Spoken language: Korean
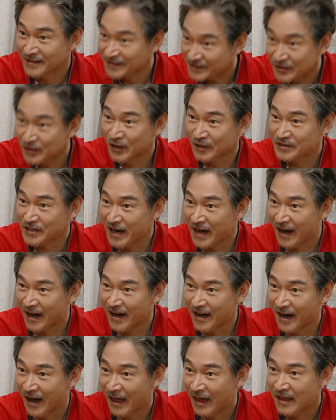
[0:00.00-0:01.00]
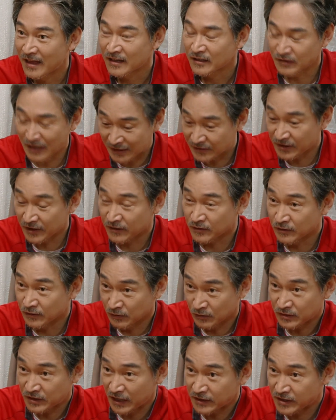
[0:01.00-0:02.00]
그 여자 나한테 그
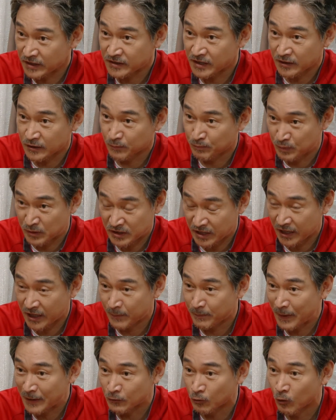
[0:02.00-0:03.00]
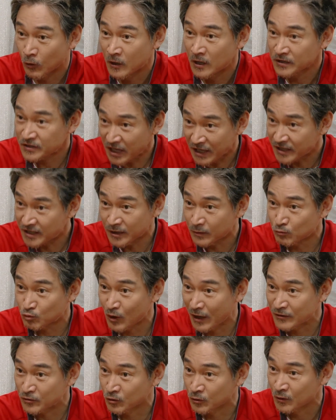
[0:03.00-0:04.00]
세제 세트 비싸게 팔고 참기름도
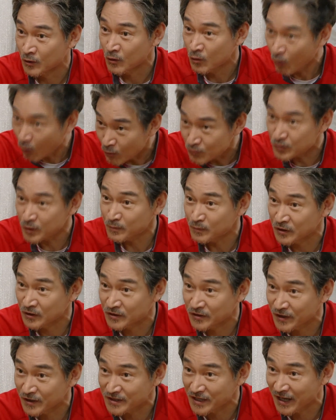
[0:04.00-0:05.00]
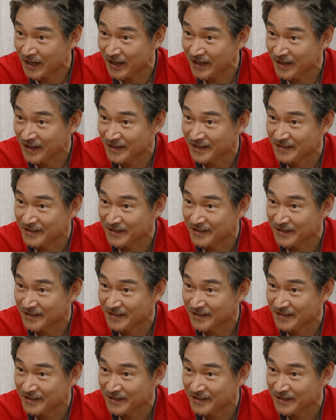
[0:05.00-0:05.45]
안 준 홈쇼핑 그 여자.